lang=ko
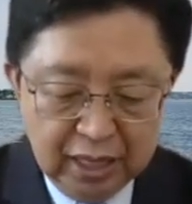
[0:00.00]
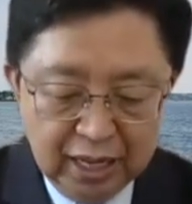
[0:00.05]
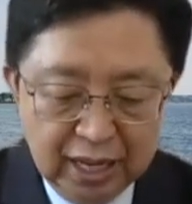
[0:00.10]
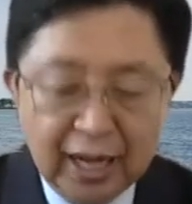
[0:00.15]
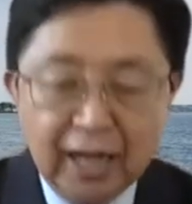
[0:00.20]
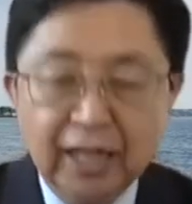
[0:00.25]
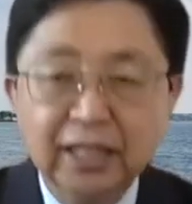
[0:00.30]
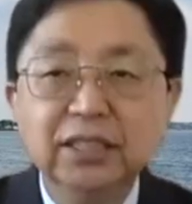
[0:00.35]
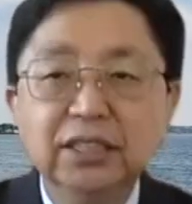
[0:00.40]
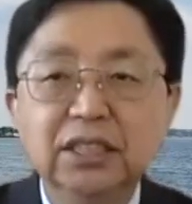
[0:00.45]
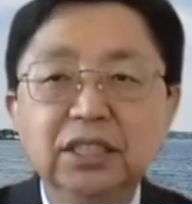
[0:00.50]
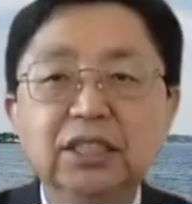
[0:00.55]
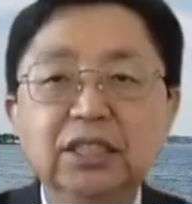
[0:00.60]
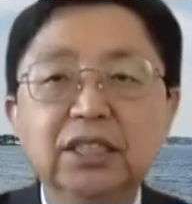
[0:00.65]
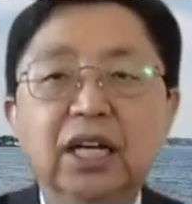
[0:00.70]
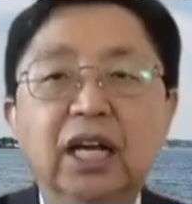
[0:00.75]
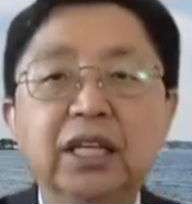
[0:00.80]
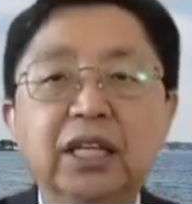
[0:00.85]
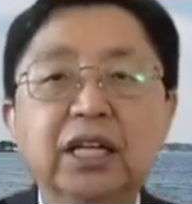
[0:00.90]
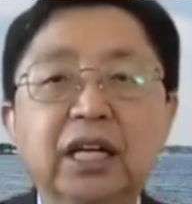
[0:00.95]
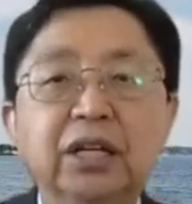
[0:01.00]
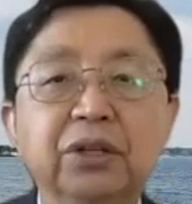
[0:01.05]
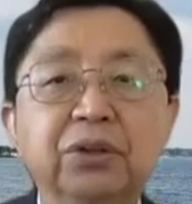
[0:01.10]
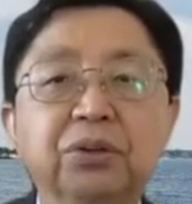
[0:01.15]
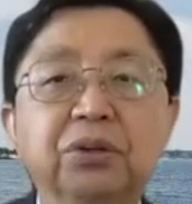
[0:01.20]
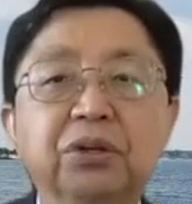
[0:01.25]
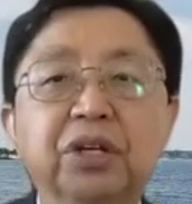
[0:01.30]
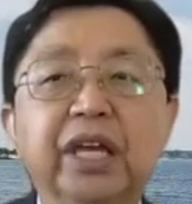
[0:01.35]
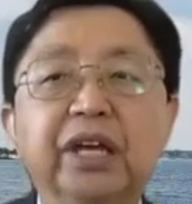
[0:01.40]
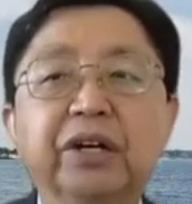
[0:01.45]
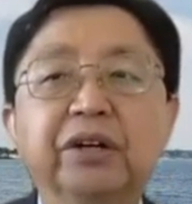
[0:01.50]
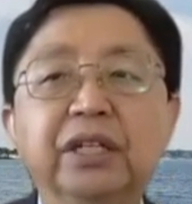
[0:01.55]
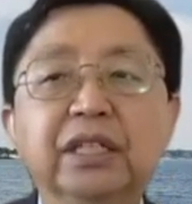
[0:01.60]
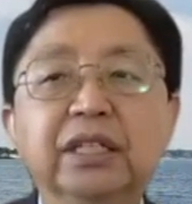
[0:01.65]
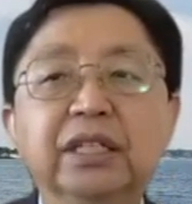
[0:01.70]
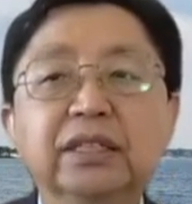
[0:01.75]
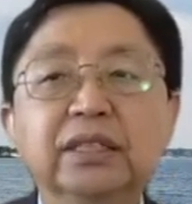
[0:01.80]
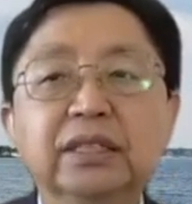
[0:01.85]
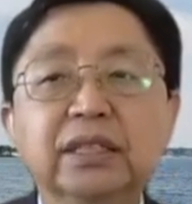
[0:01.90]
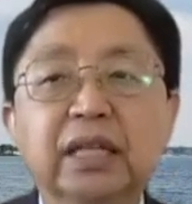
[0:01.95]
한 시간이라도
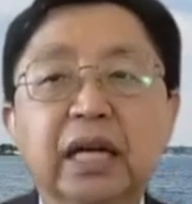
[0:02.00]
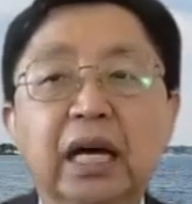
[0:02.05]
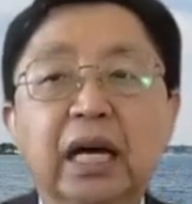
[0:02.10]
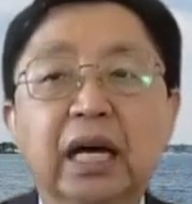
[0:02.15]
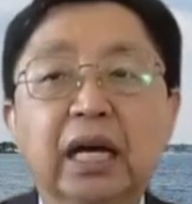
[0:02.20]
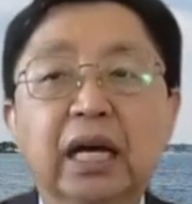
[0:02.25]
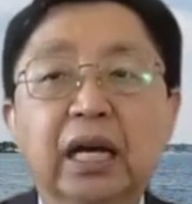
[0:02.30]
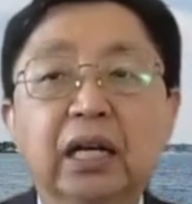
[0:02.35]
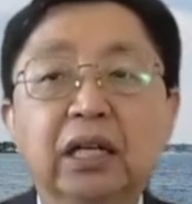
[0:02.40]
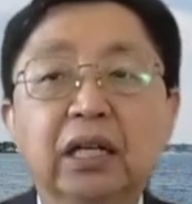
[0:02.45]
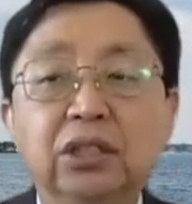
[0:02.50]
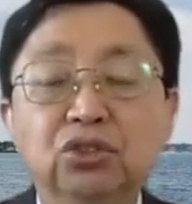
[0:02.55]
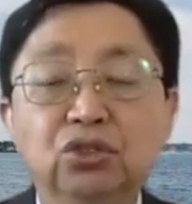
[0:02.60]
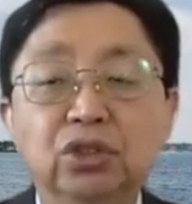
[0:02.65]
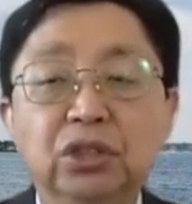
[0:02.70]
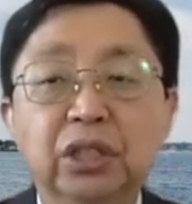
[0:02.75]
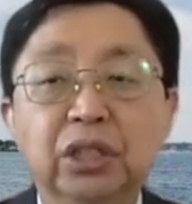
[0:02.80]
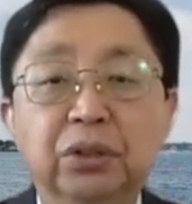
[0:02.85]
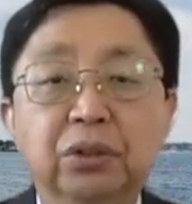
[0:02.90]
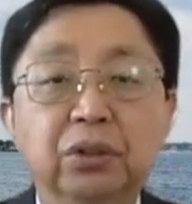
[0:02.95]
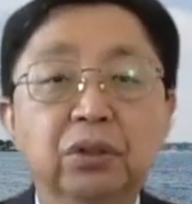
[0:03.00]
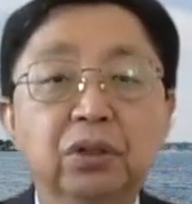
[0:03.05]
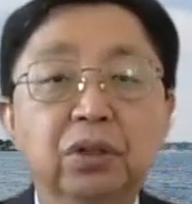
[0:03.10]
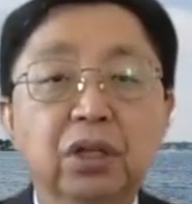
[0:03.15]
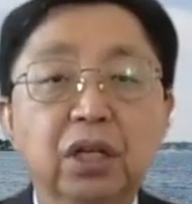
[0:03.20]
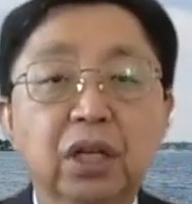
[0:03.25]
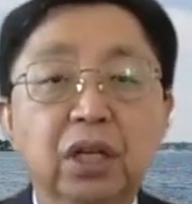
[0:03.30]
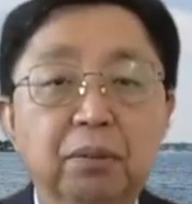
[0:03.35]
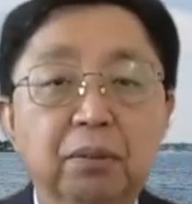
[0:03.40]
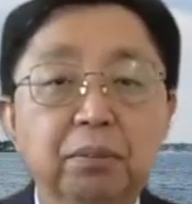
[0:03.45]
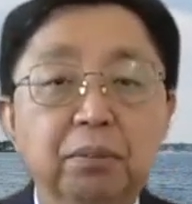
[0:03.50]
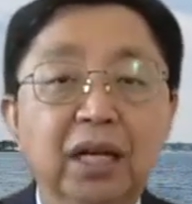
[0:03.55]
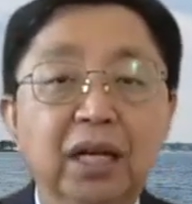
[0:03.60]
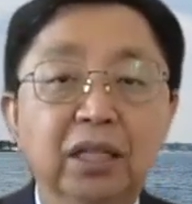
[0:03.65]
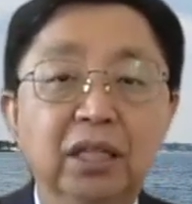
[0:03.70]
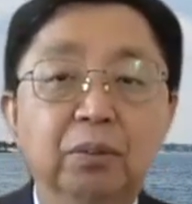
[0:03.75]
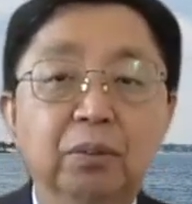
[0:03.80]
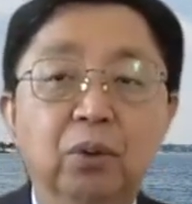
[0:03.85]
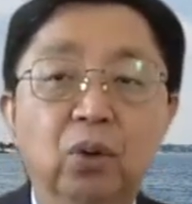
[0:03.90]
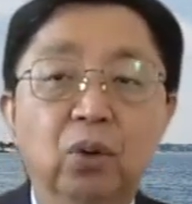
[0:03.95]
깨어있으라 라는 주제로
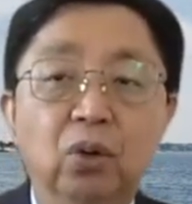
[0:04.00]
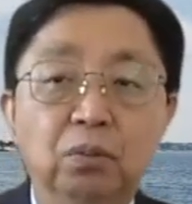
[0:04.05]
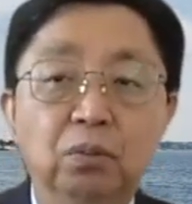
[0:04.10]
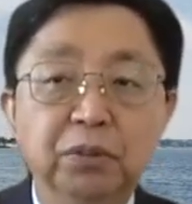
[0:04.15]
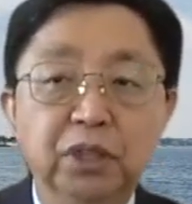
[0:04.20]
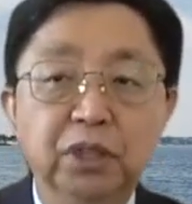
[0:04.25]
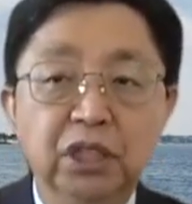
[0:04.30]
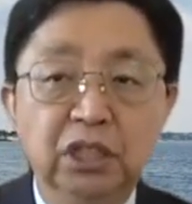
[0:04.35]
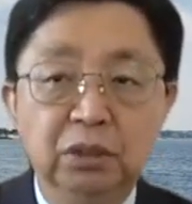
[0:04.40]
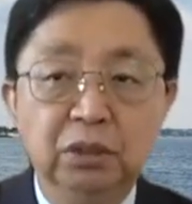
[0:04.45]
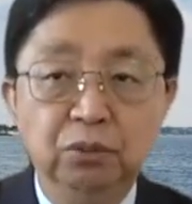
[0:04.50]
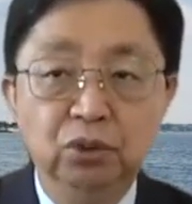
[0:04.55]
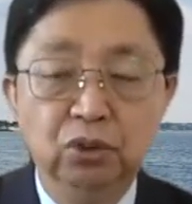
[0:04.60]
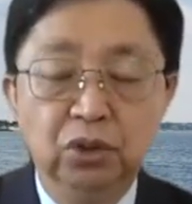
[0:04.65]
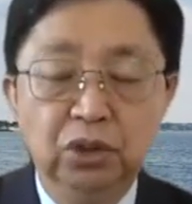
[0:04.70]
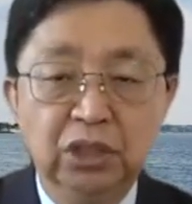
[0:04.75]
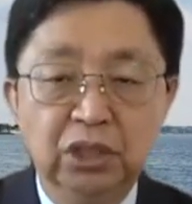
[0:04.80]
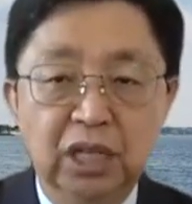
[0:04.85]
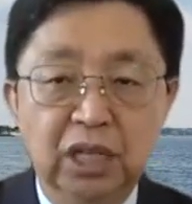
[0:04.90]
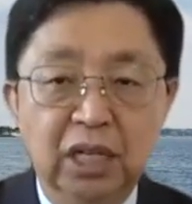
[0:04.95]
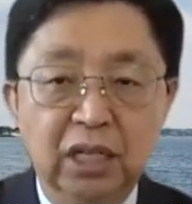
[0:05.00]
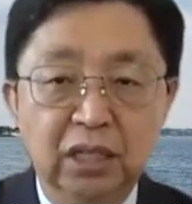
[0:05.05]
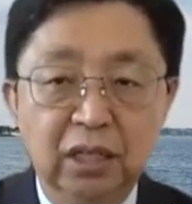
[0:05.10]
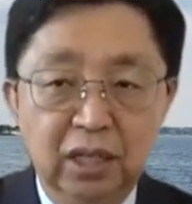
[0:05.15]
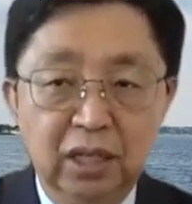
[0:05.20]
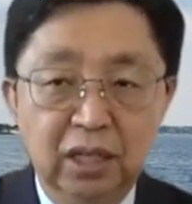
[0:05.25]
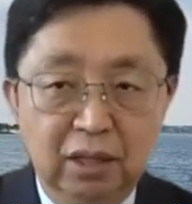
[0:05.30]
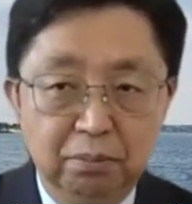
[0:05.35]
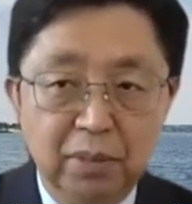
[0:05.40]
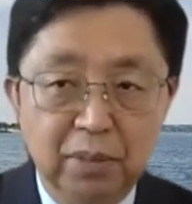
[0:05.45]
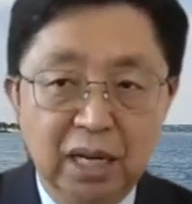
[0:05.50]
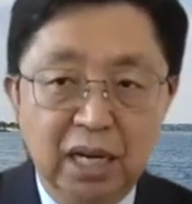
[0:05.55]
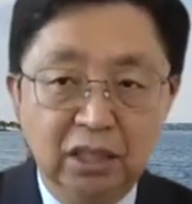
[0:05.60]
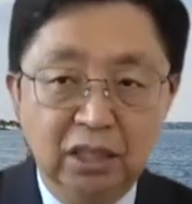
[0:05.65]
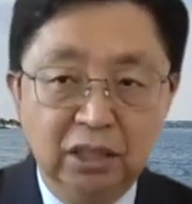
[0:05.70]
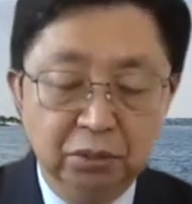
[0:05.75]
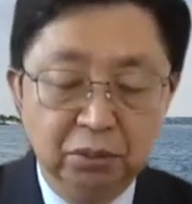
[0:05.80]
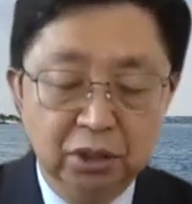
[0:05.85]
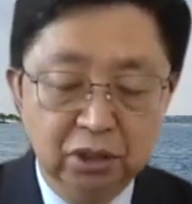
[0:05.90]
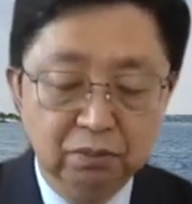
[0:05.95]
마태복음 26장
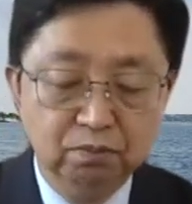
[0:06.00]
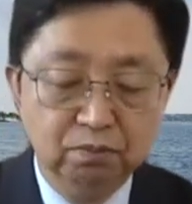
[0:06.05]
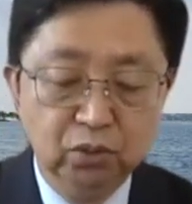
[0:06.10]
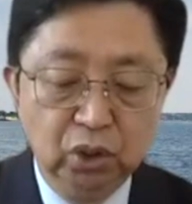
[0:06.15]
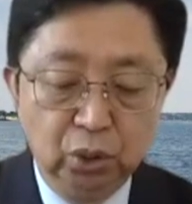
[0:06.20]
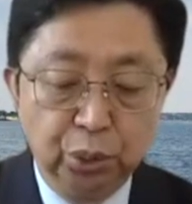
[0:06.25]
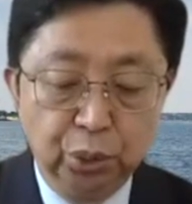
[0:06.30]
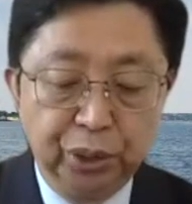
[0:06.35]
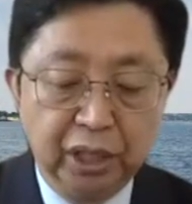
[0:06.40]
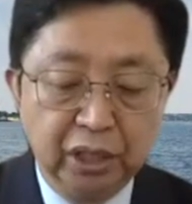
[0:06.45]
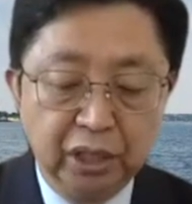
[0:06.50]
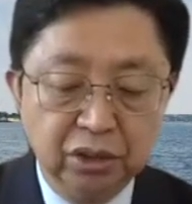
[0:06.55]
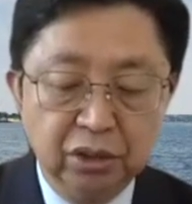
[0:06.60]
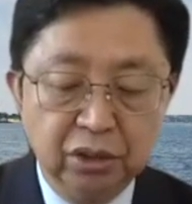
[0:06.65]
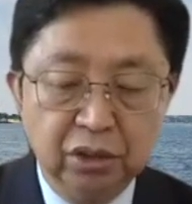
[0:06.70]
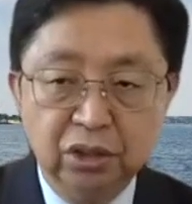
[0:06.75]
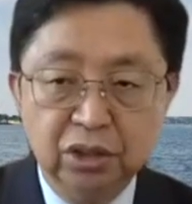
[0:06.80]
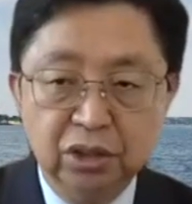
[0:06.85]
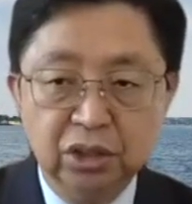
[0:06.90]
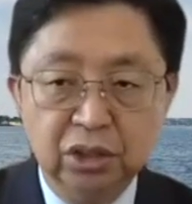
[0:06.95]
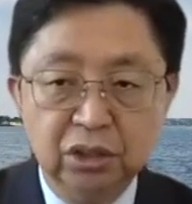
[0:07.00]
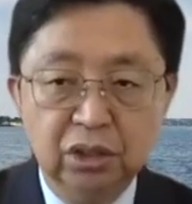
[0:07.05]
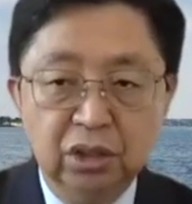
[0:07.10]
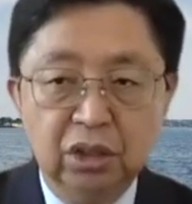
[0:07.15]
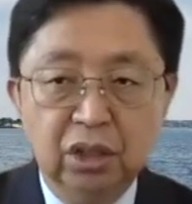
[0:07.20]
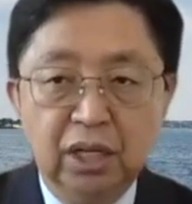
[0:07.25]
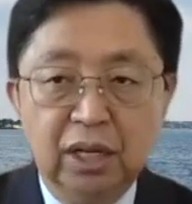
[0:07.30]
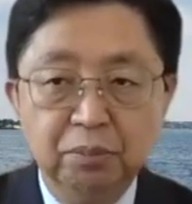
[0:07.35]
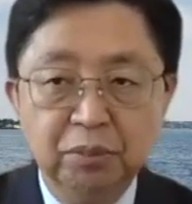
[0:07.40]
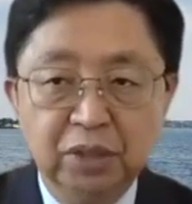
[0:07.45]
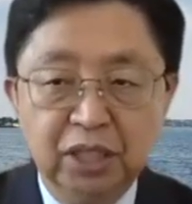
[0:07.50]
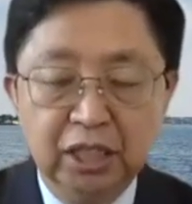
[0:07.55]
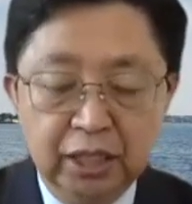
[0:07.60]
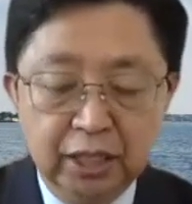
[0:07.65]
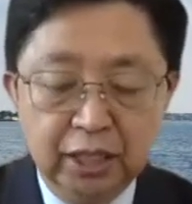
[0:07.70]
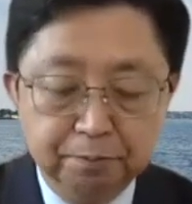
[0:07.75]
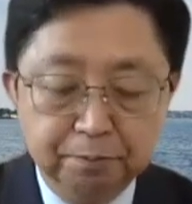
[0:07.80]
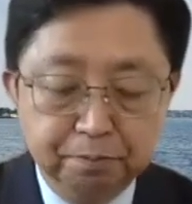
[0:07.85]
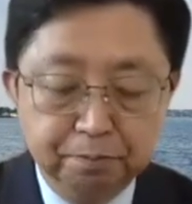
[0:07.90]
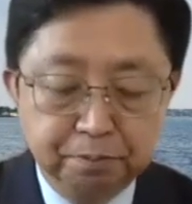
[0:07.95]
말씀을 통해서 증거합니다.